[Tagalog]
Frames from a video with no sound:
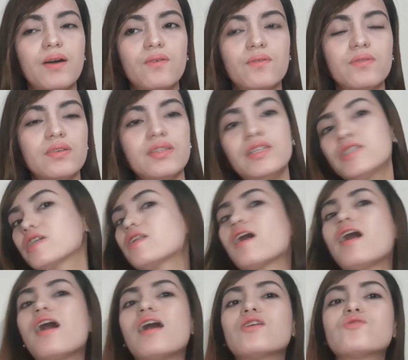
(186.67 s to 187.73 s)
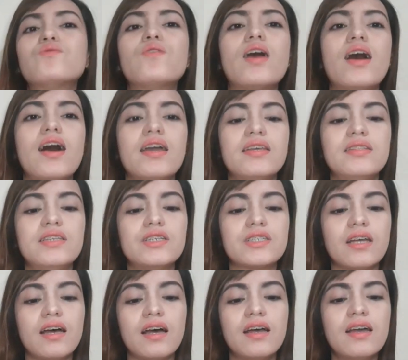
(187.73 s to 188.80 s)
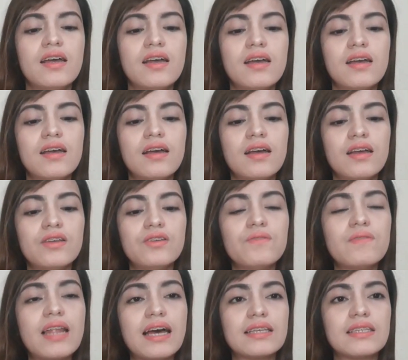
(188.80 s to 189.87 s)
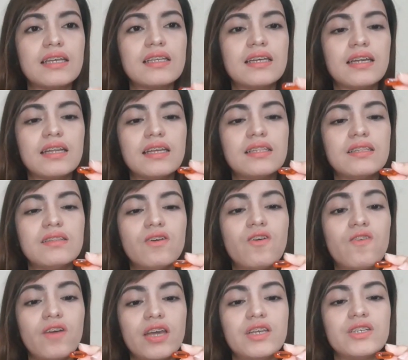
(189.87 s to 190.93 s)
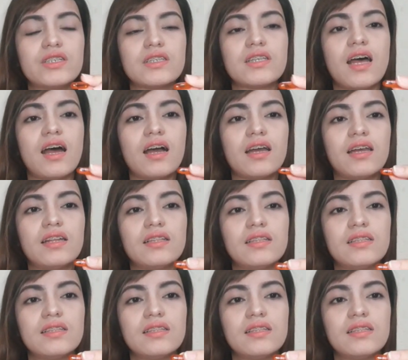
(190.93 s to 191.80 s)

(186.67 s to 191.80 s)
bango. Hindi siya nakakasuka, hindi siya, yung lasa niya rin okay siya sa akin.